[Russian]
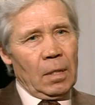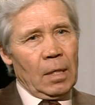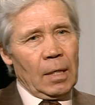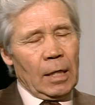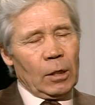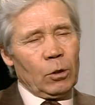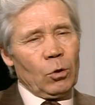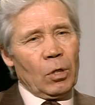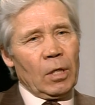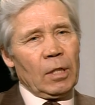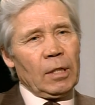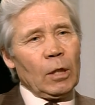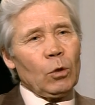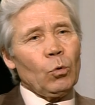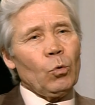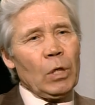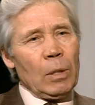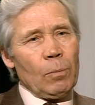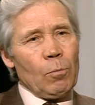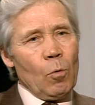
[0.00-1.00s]
которое
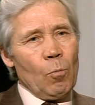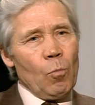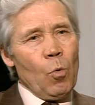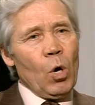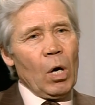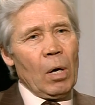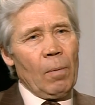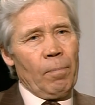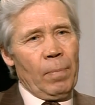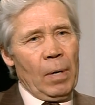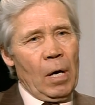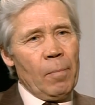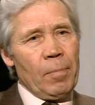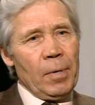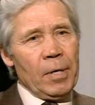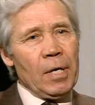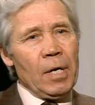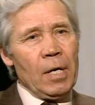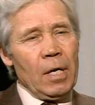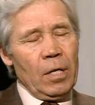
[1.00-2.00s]
дано ему Богом по
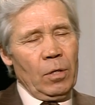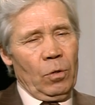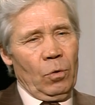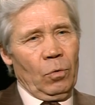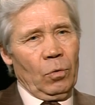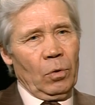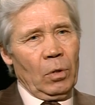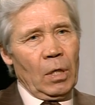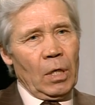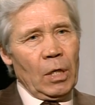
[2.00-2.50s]
определению.